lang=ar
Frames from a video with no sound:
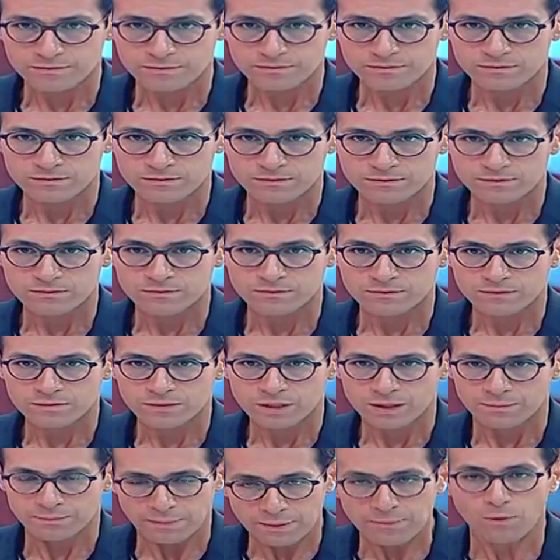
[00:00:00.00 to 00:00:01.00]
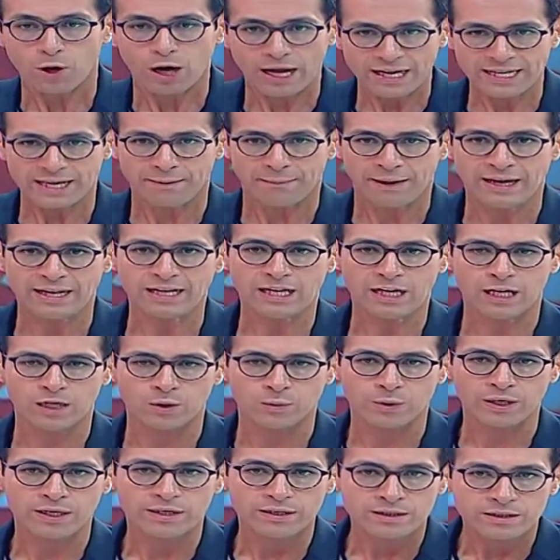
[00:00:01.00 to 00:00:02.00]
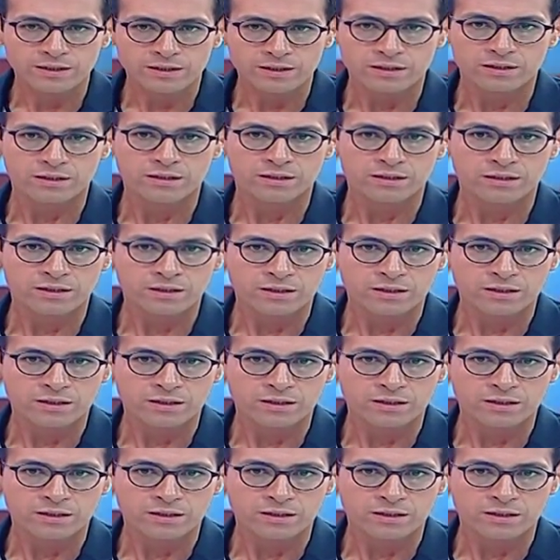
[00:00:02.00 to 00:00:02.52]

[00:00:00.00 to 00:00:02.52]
عارف كيف؟ بمخيم عين الحلوه اه وينادوا